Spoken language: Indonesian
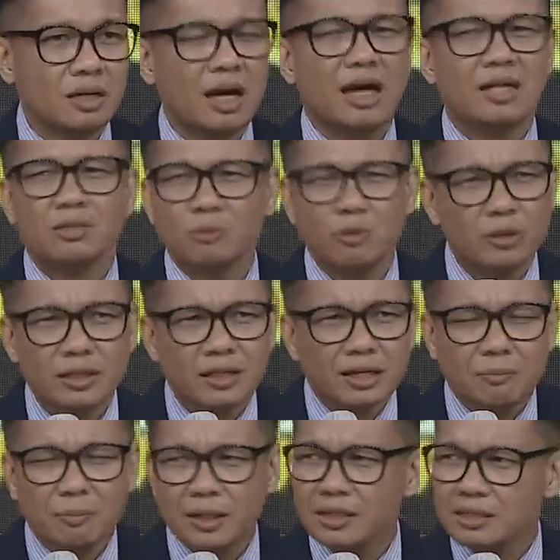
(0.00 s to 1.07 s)
Atau mungkin
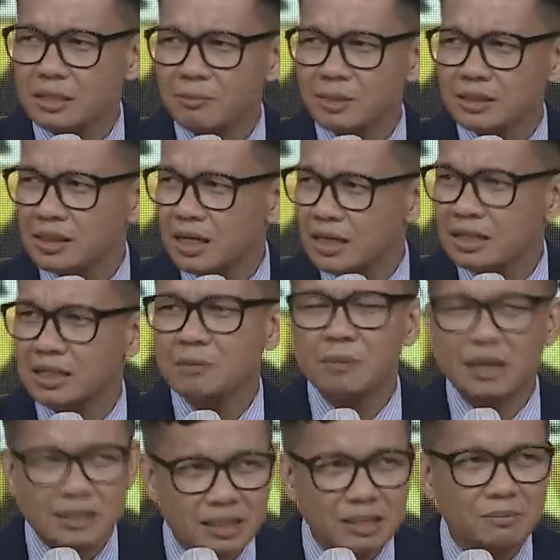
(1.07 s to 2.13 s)
tidak pernah sama sekali
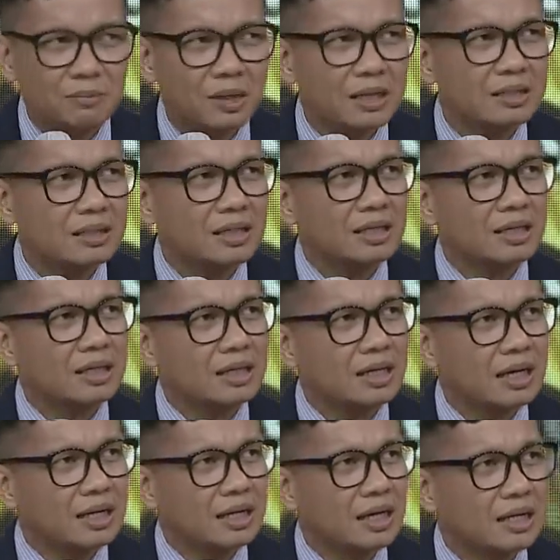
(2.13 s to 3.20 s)
tiba-tiba dia
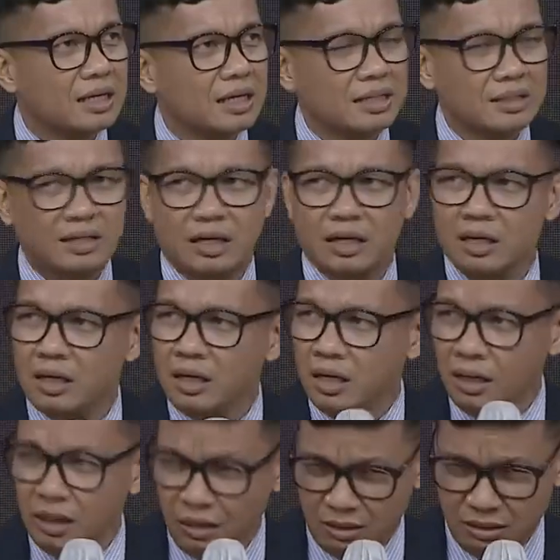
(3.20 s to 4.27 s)
kehilangan hak-haknya
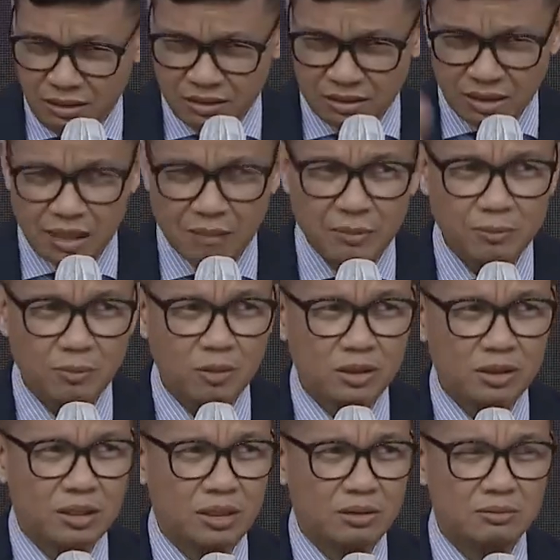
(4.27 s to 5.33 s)
selama
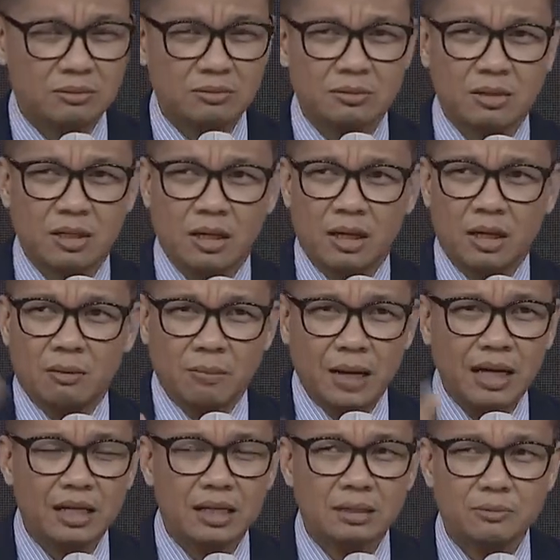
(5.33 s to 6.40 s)
puluhan tahun.
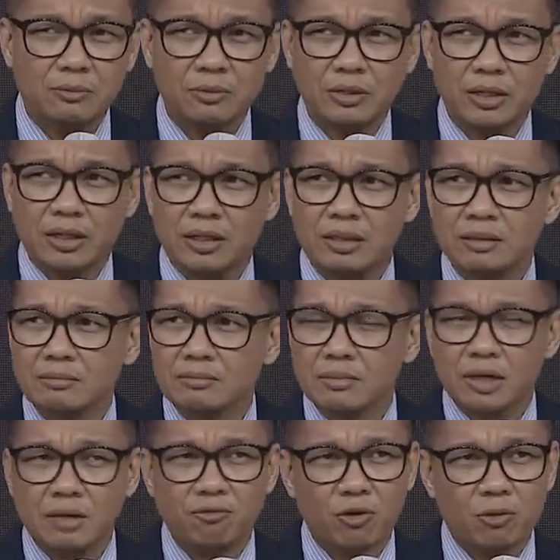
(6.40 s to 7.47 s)
Maka kemudian
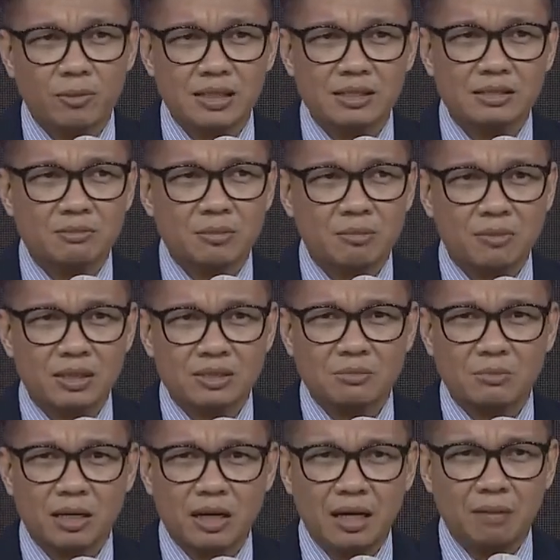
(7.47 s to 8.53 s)
reformasi
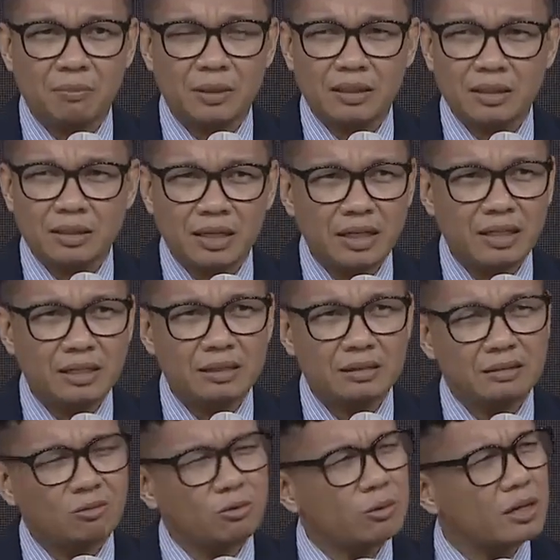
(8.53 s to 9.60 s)
1998 kita ingin
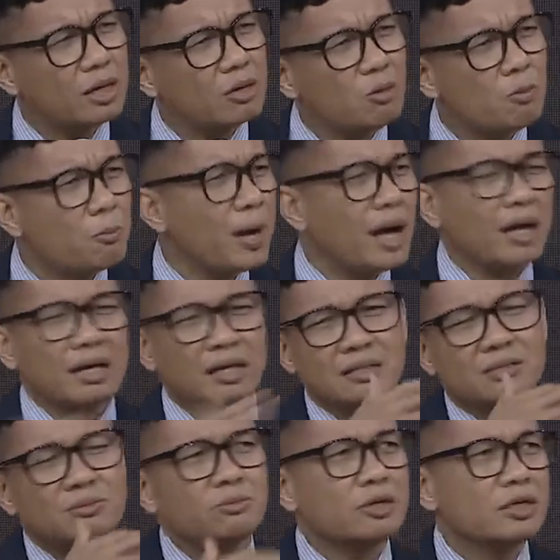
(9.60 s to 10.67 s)
udah lupakan
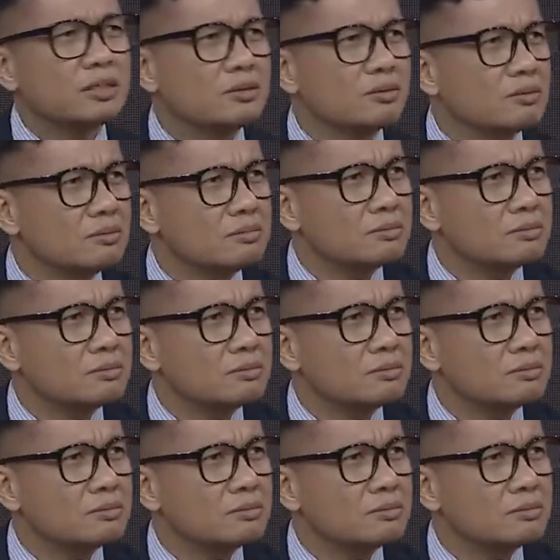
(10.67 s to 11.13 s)
semua itu.